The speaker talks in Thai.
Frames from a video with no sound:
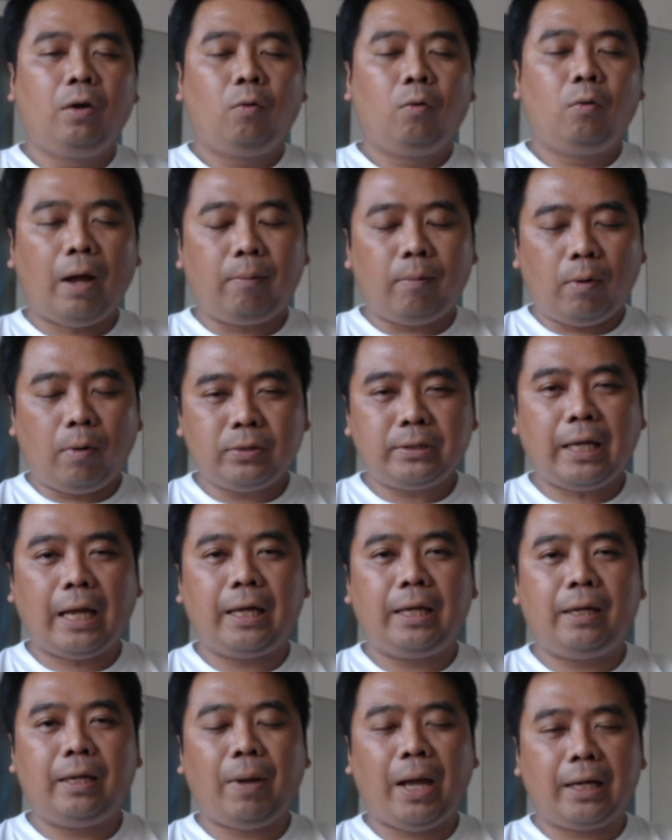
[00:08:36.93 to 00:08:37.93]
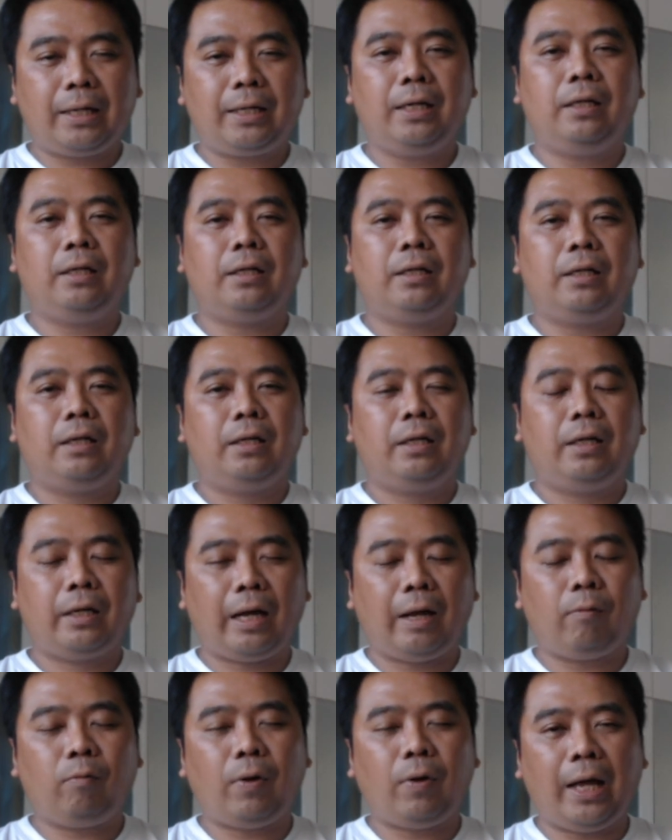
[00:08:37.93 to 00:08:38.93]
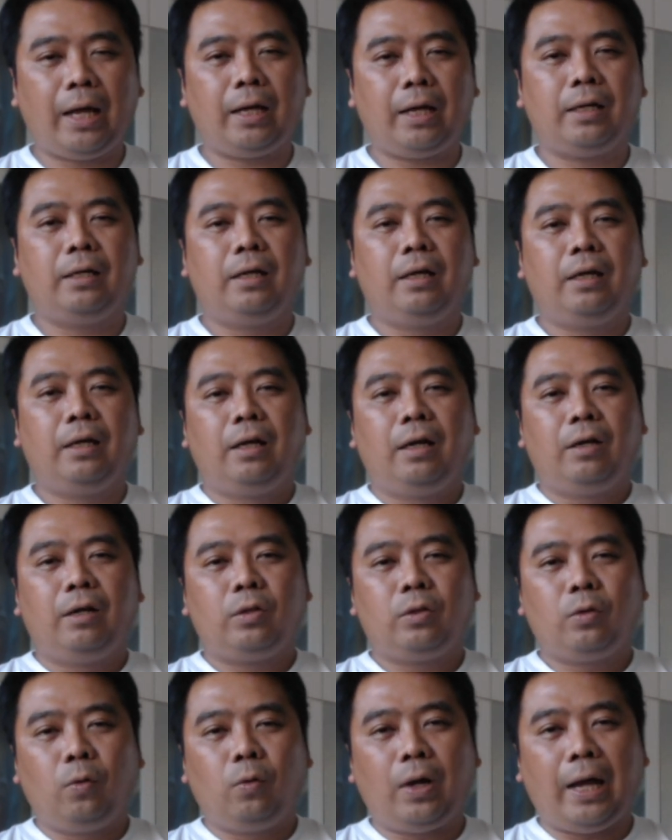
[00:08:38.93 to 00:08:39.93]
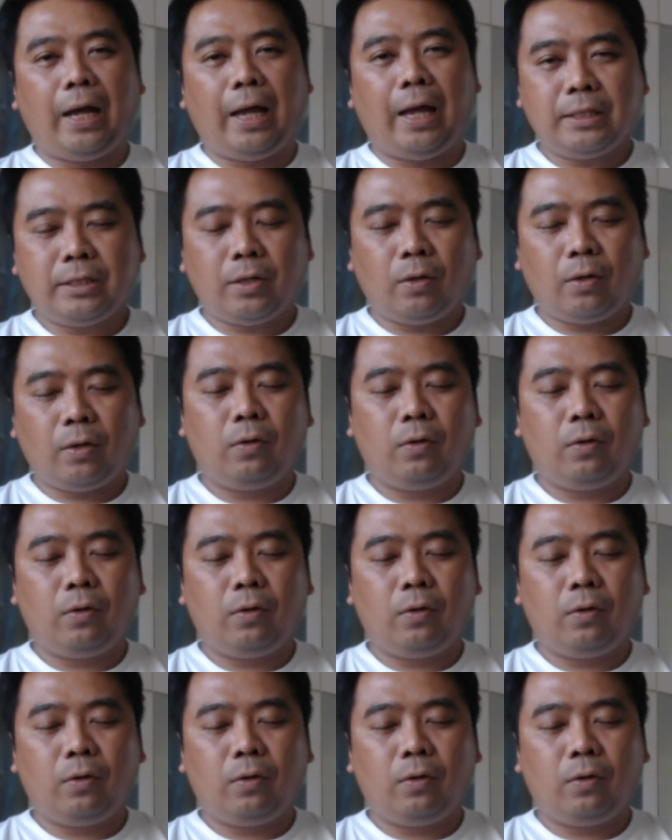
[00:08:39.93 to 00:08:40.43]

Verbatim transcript: ความเข้าใจมากขึ้นนะครับว่าตัว ISO